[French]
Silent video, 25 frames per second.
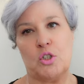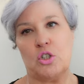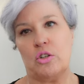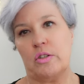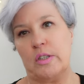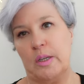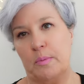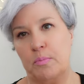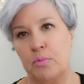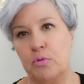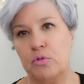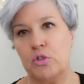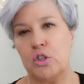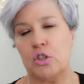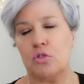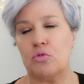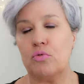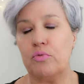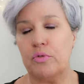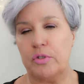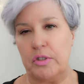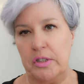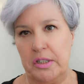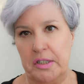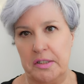mais je n'en ai plus, j'ai
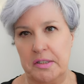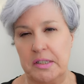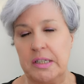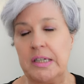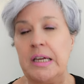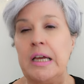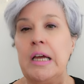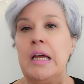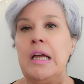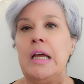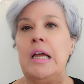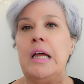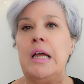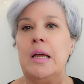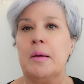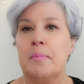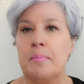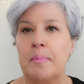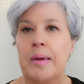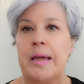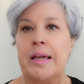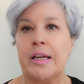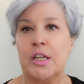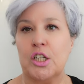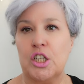tout utilisé.
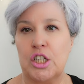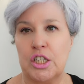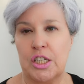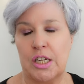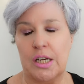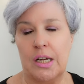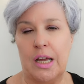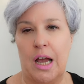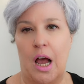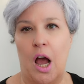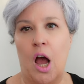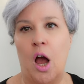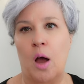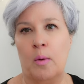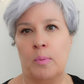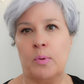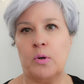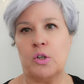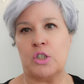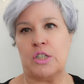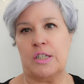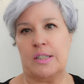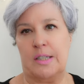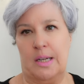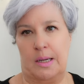Mais j'ai un
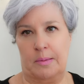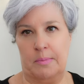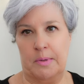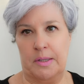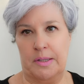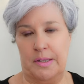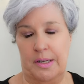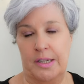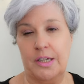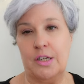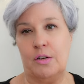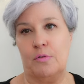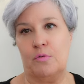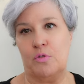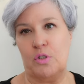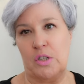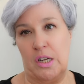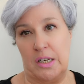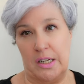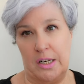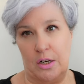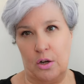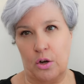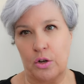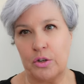projet terminé, vous
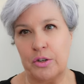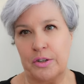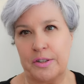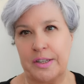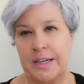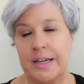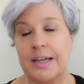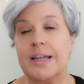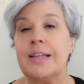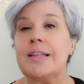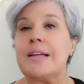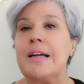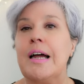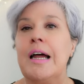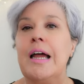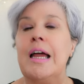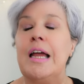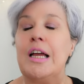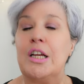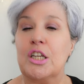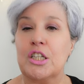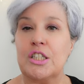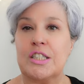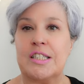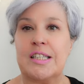allez le reconnaître,
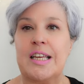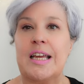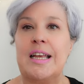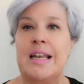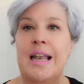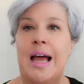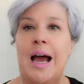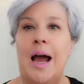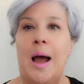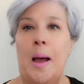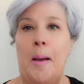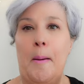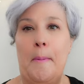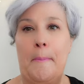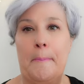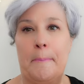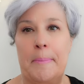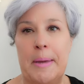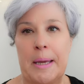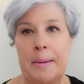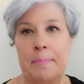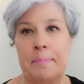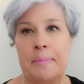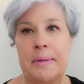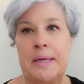c'est la
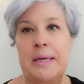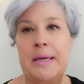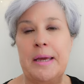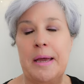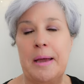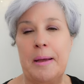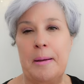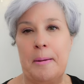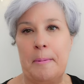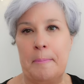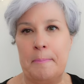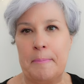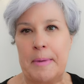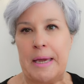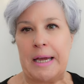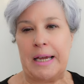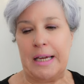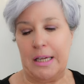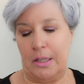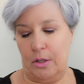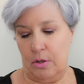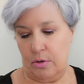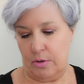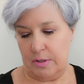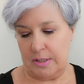Baby
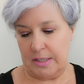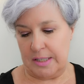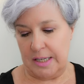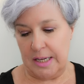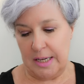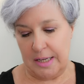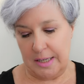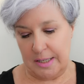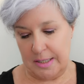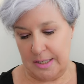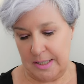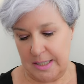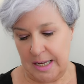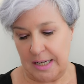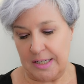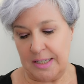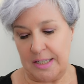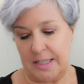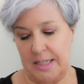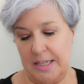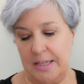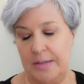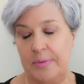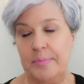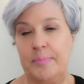Merino. C'est
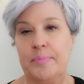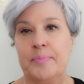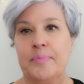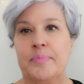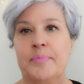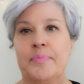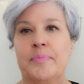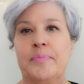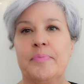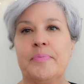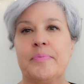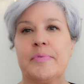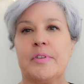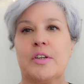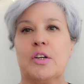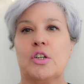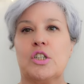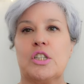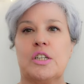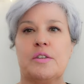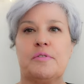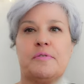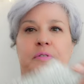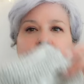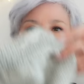celle-ci que
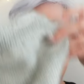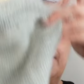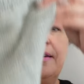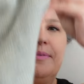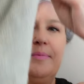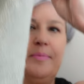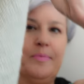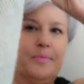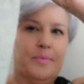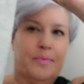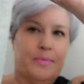j'ai fait,